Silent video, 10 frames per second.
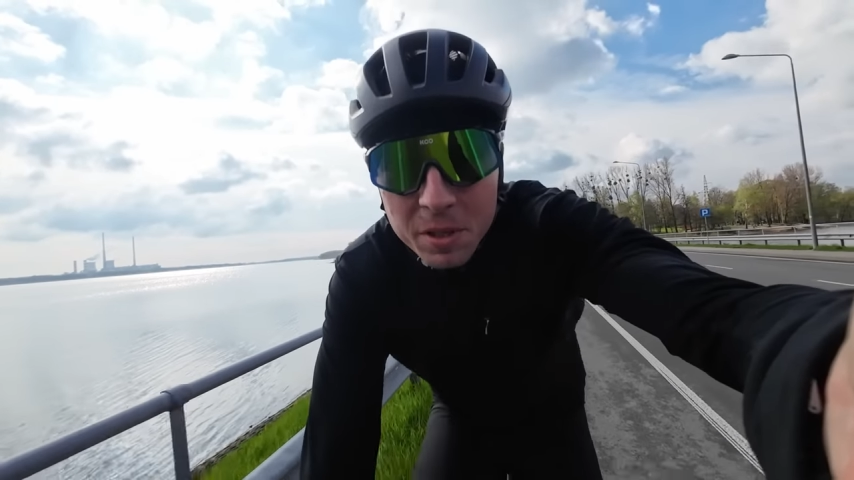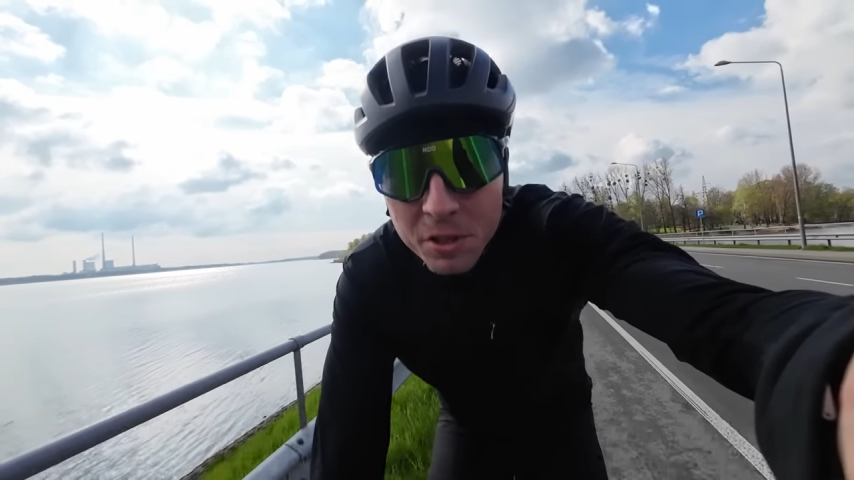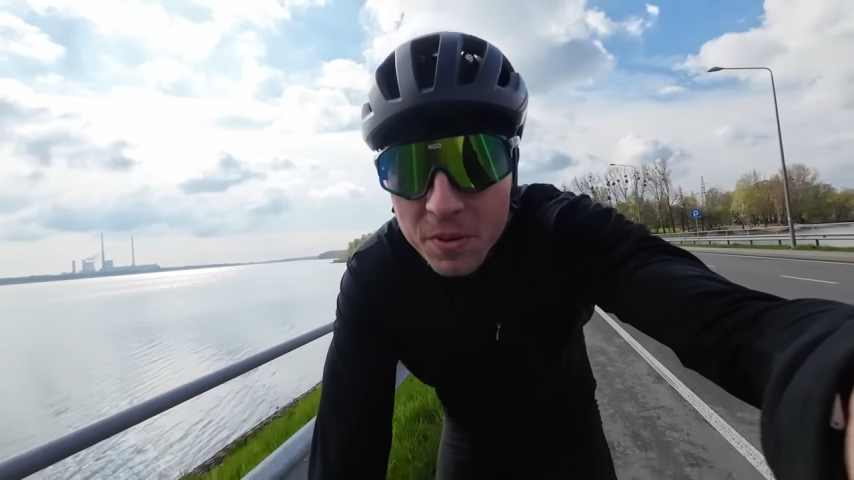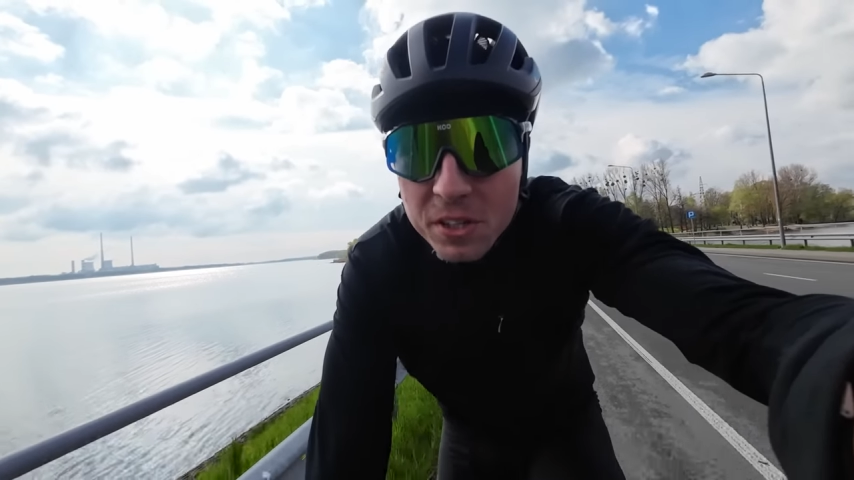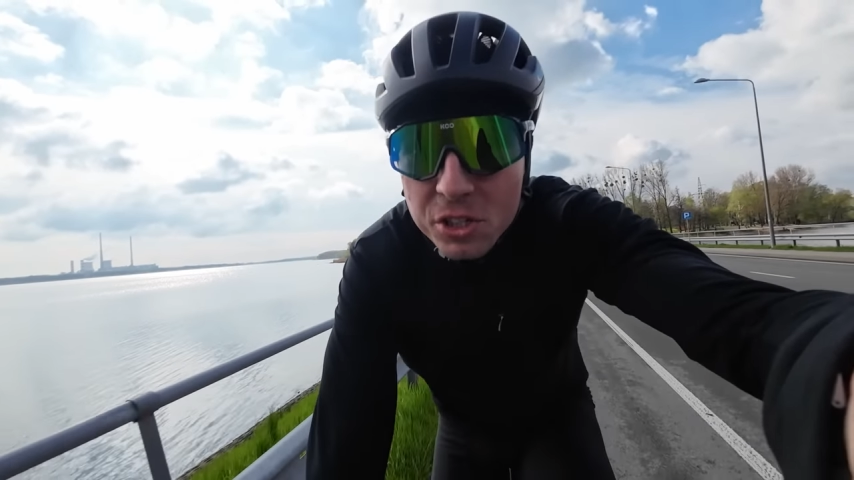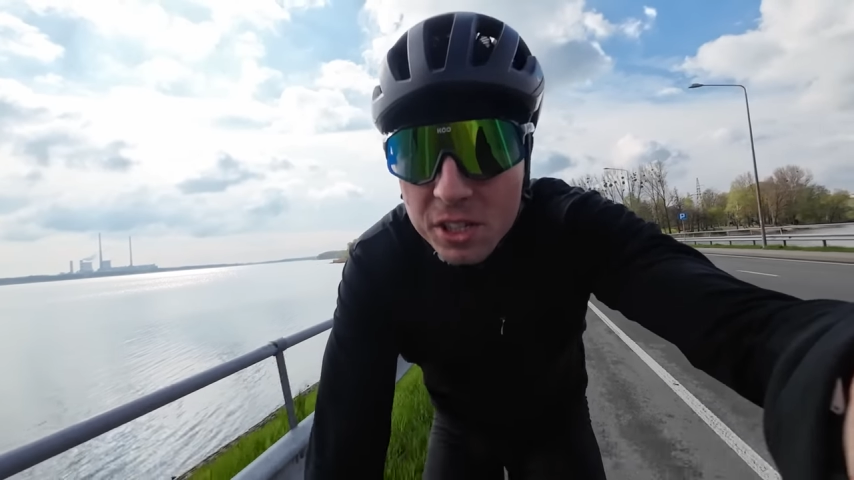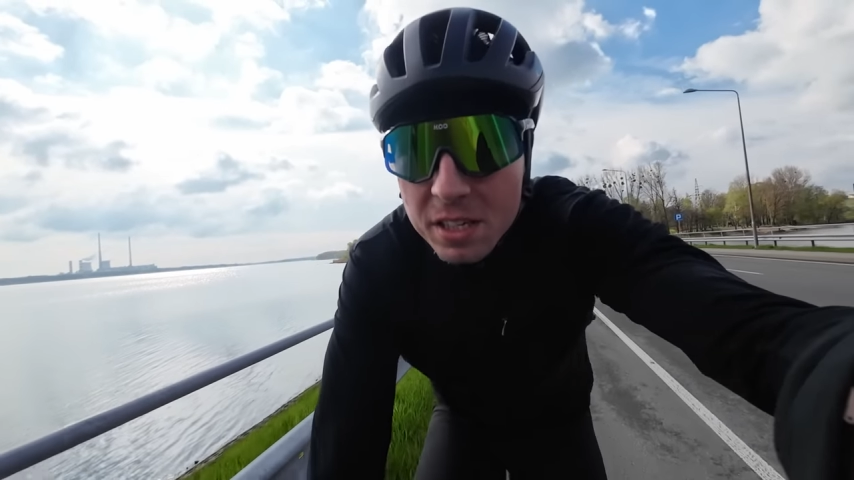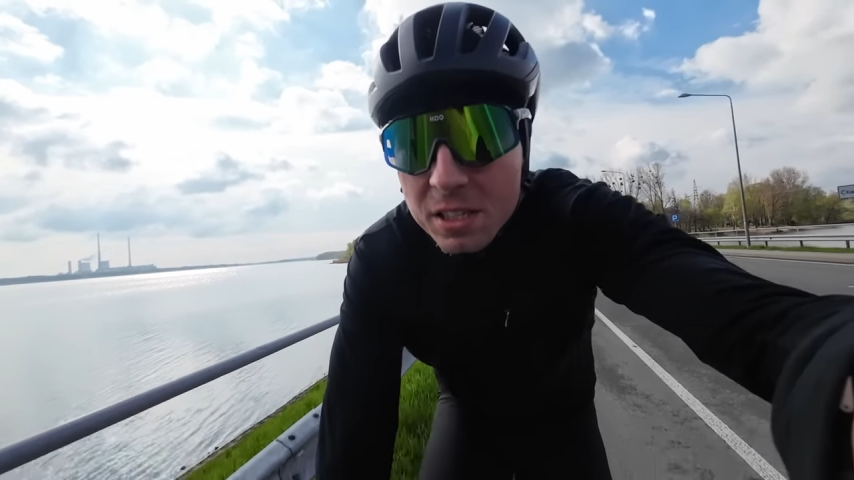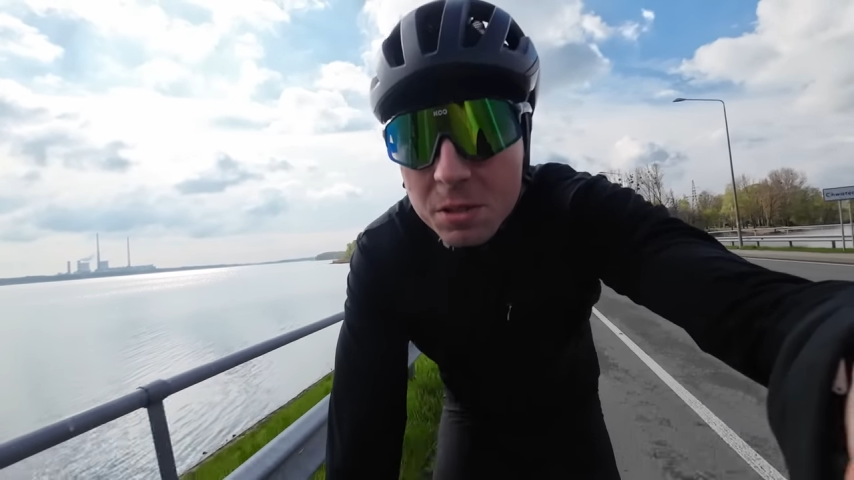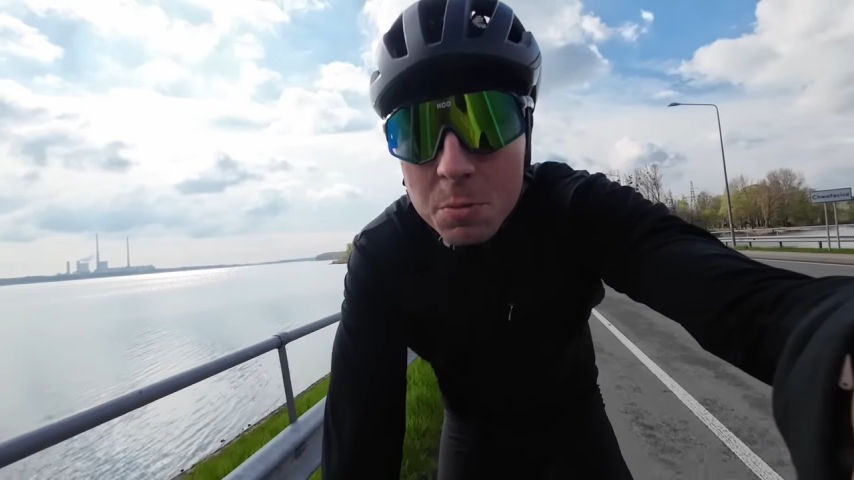E, fajnie, że
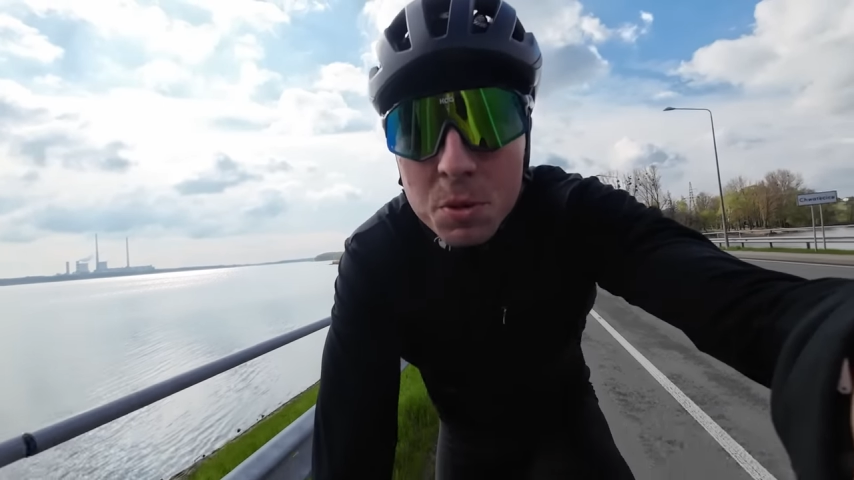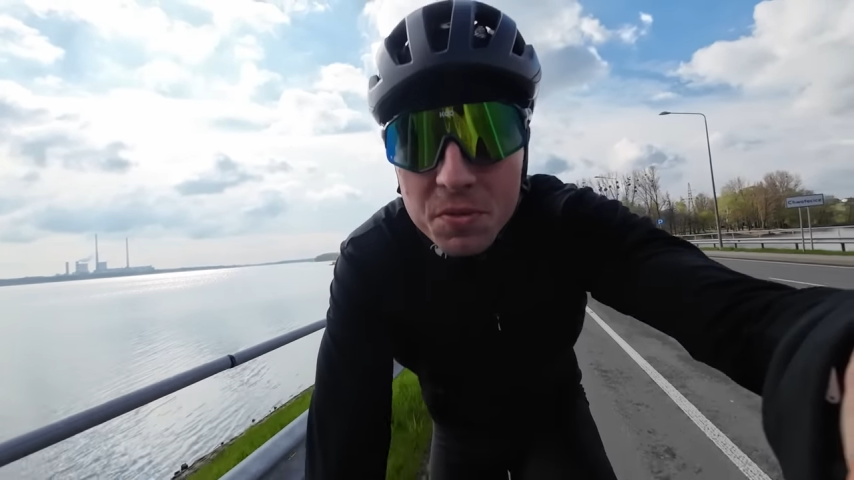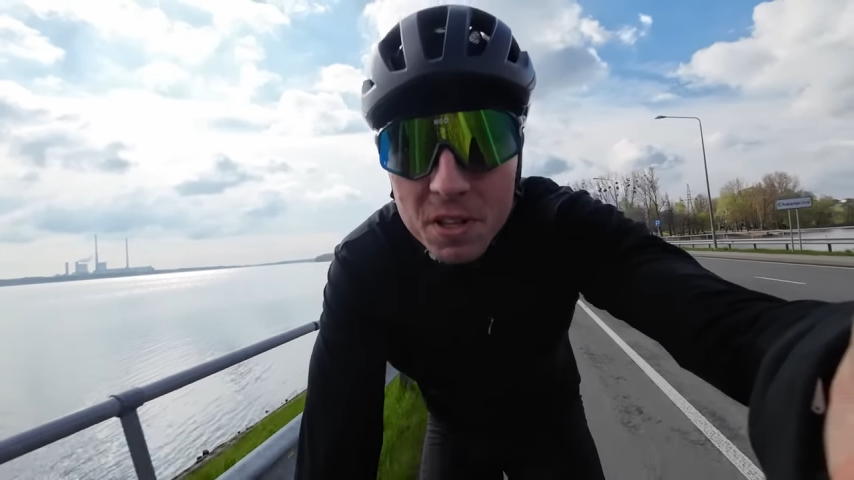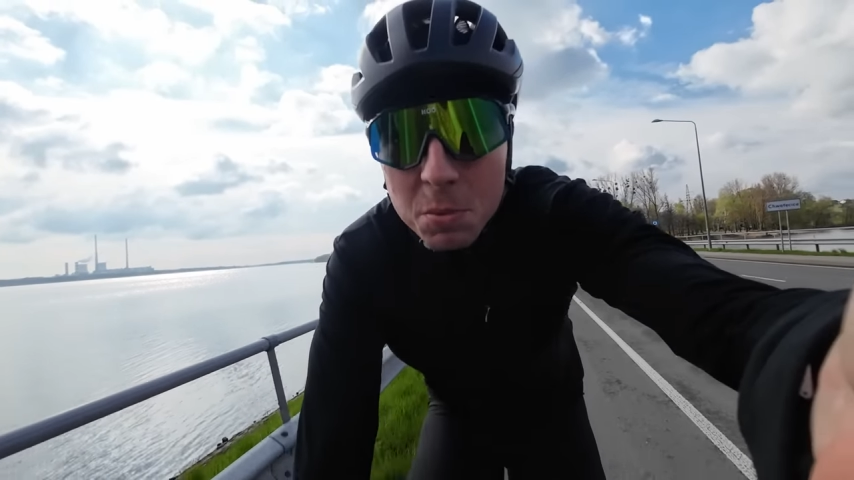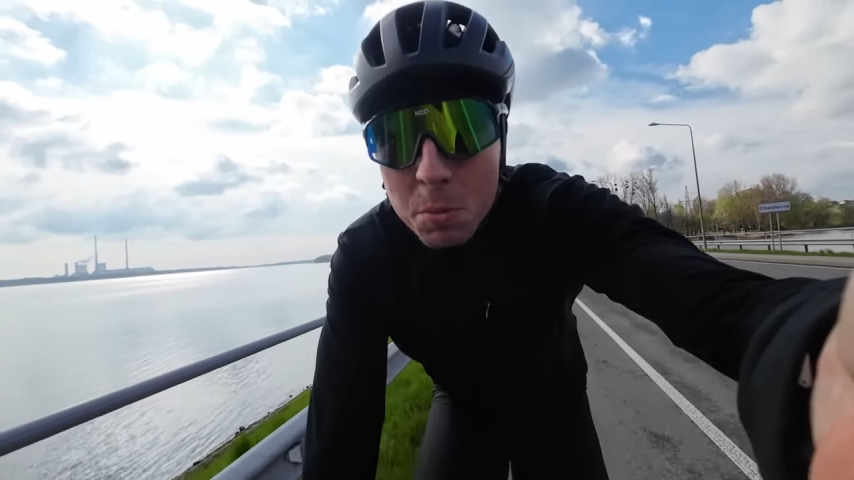teraz idziemy pod wiatr,